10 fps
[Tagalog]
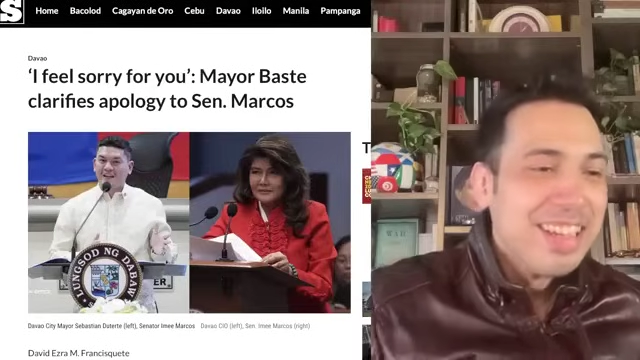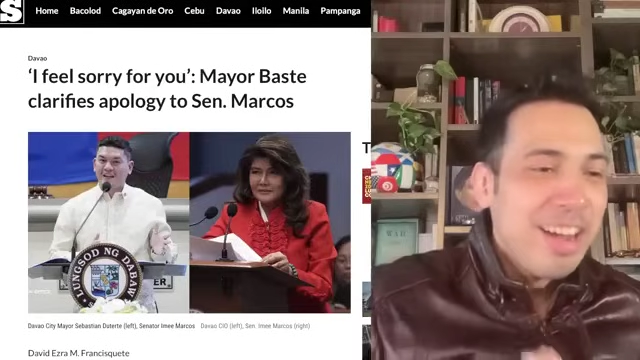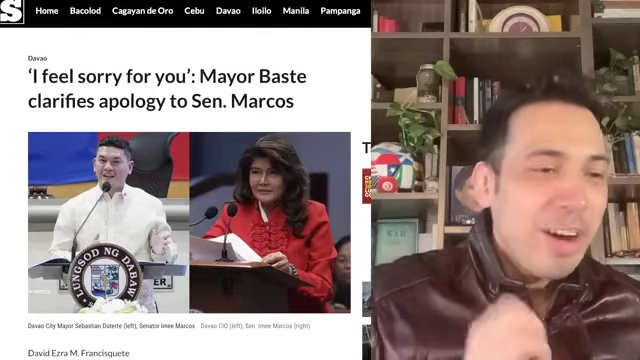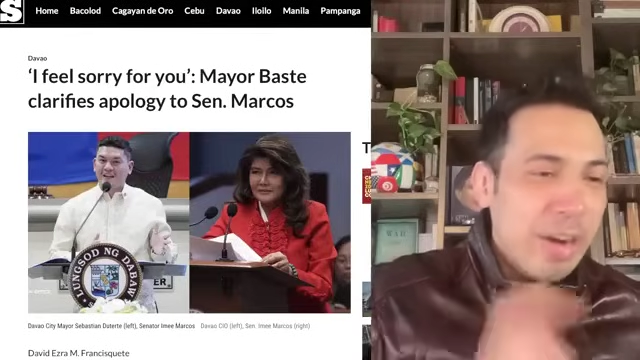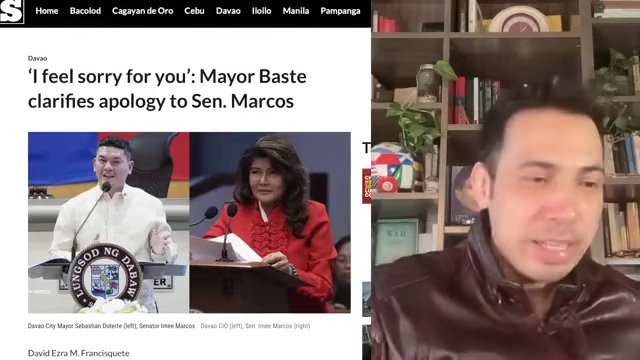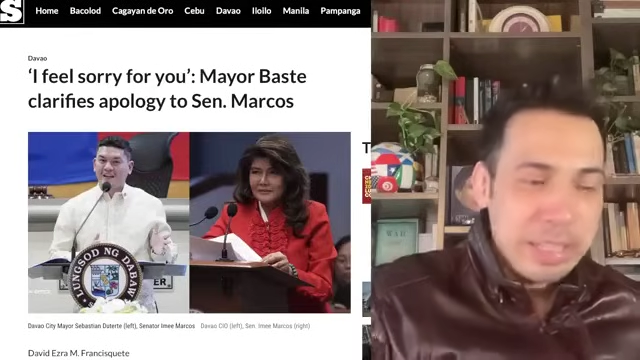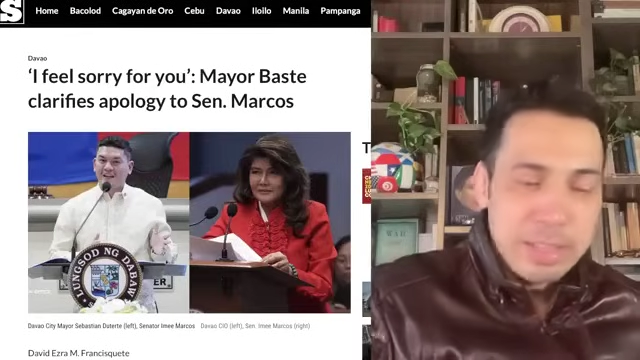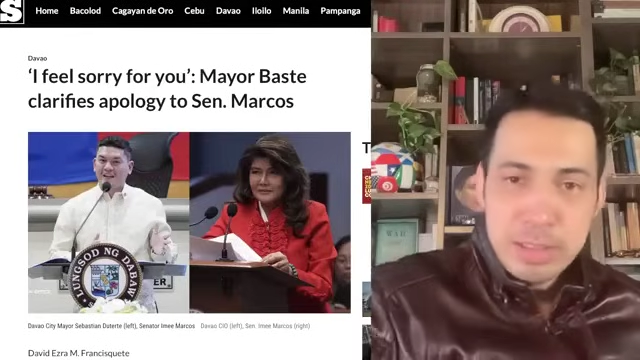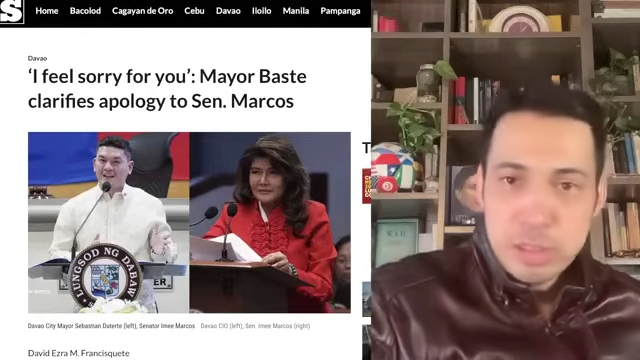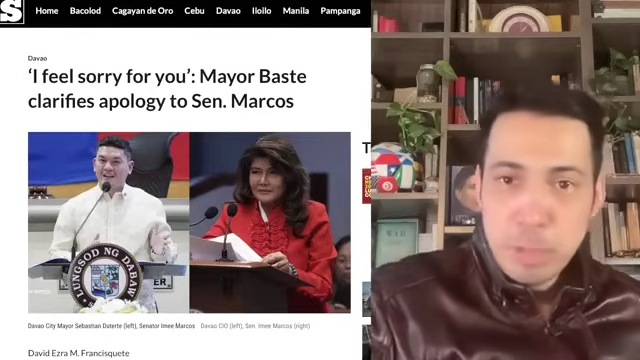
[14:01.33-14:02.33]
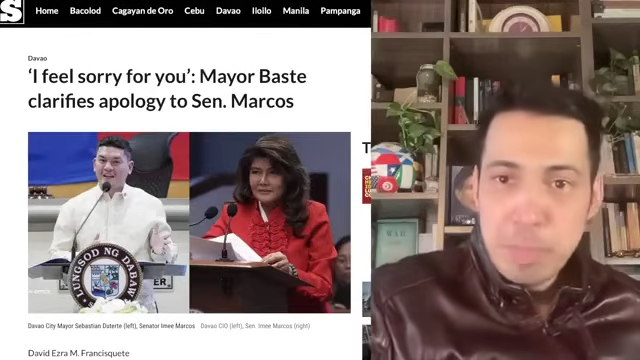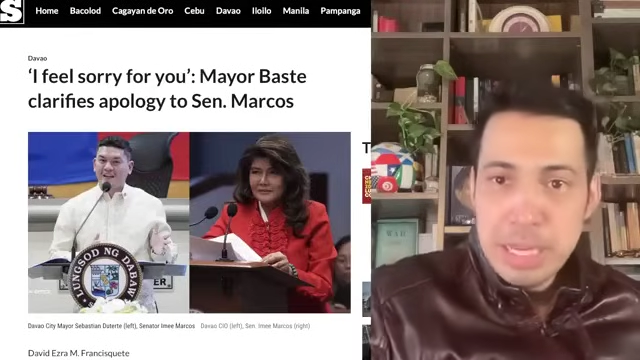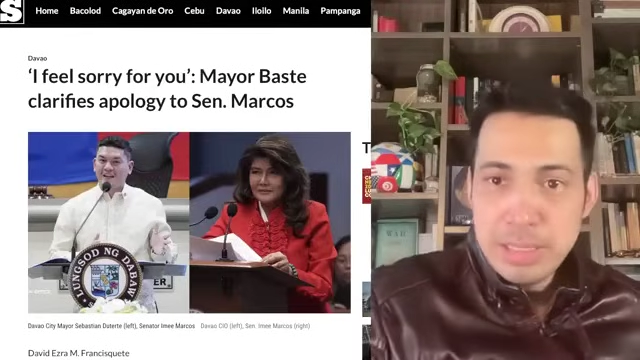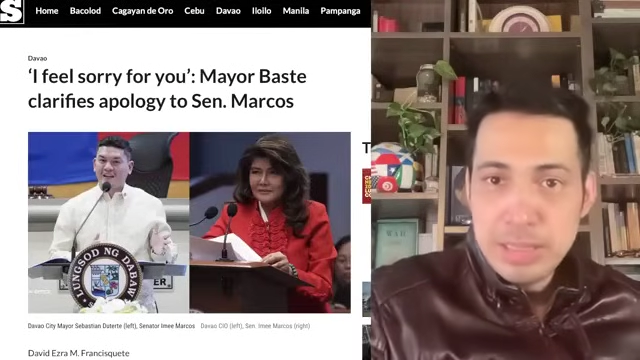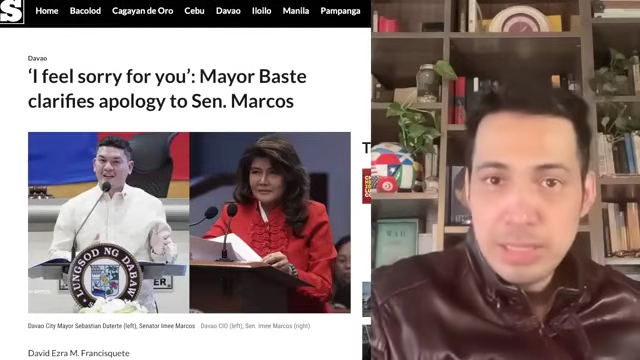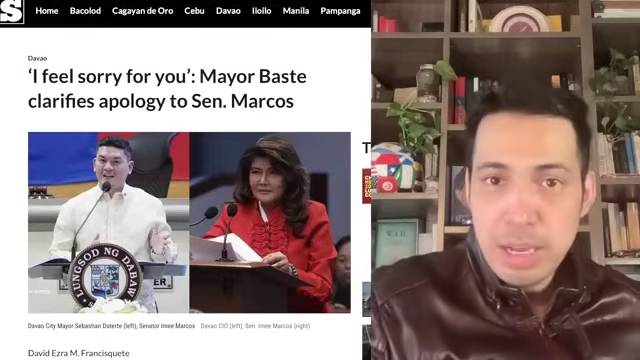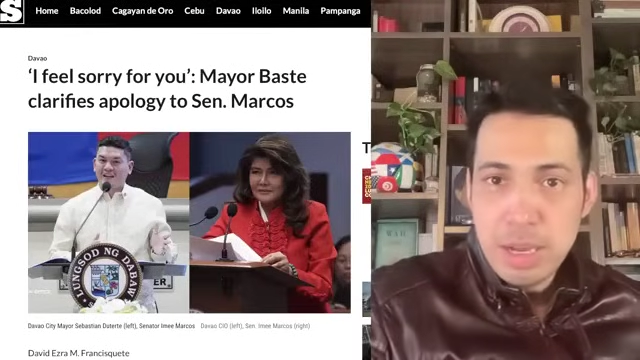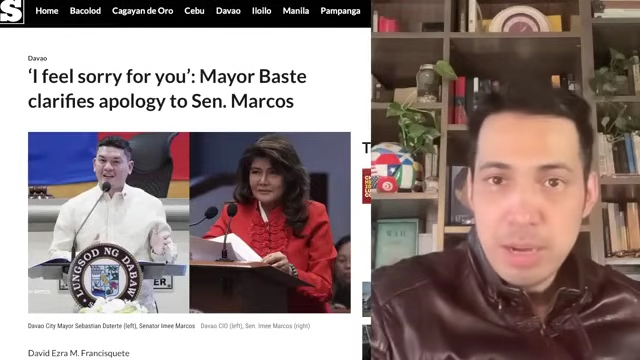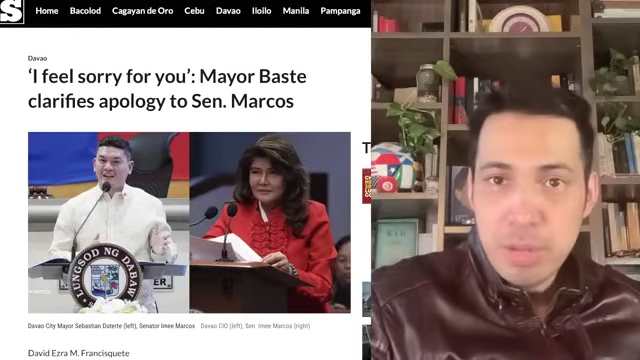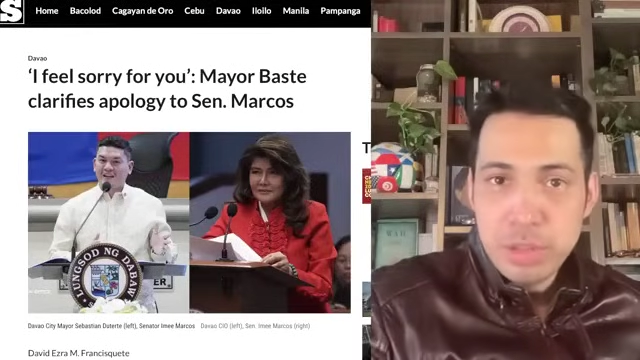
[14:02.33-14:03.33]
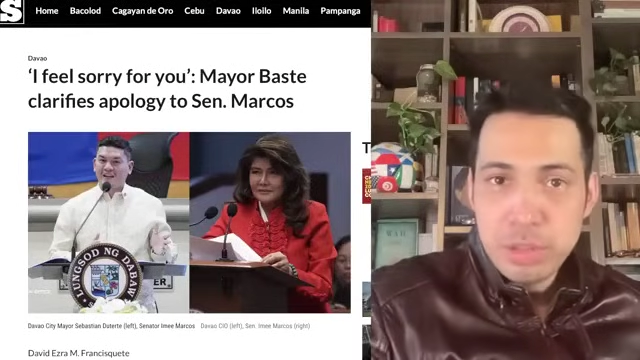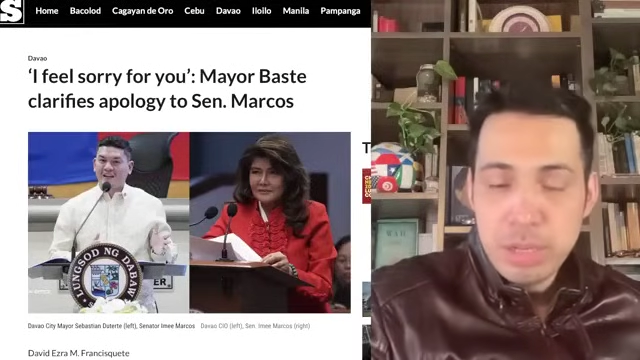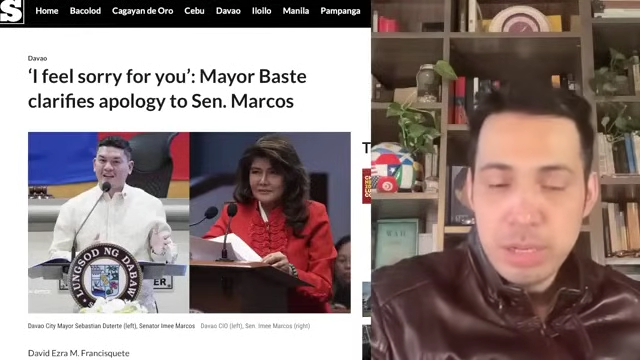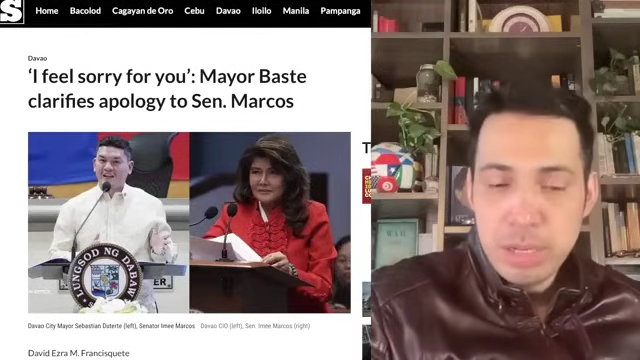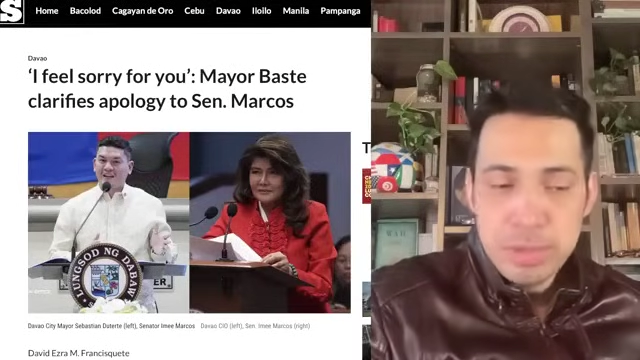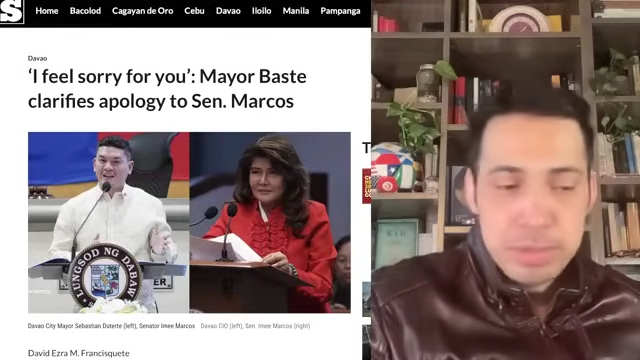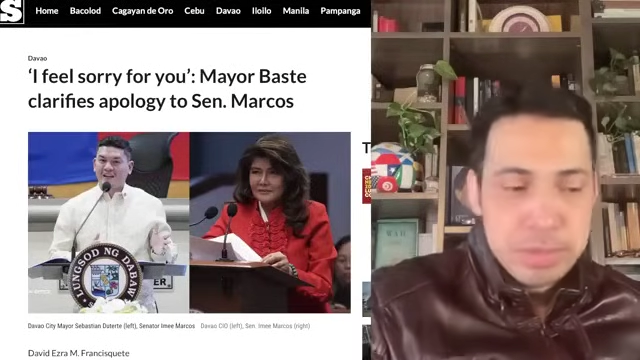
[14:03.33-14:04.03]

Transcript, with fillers: Alright, so please uh, watch, uh,